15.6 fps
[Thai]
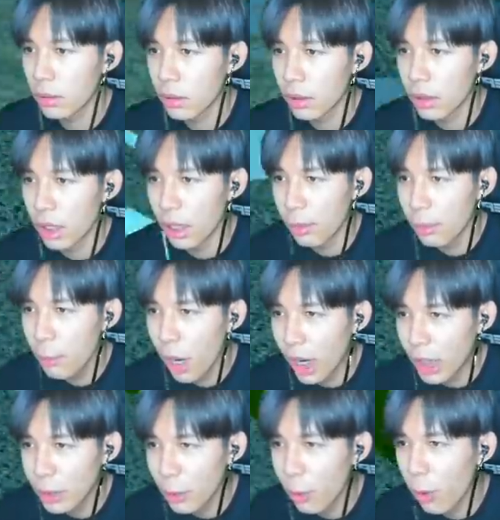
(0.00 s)
เดี๋ยวมันบวก
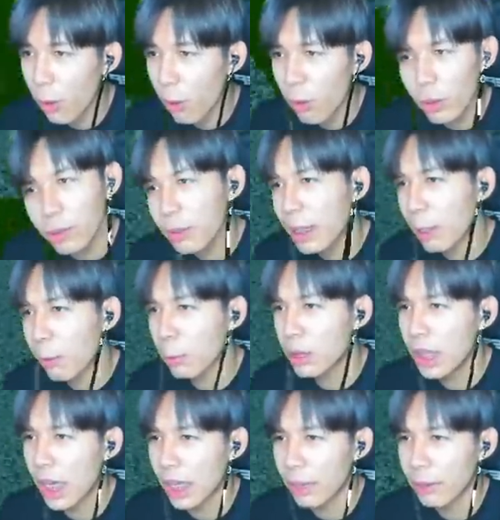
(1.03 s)
กันอยู่โอ้โหเดี๋ยวไม่ได้กู
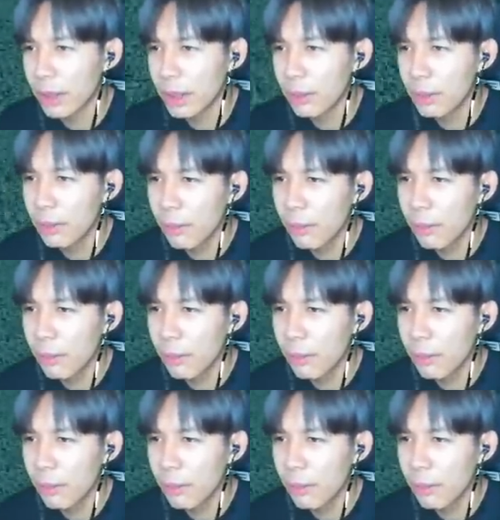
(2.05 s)
เสือกแล้ววันนี้พี่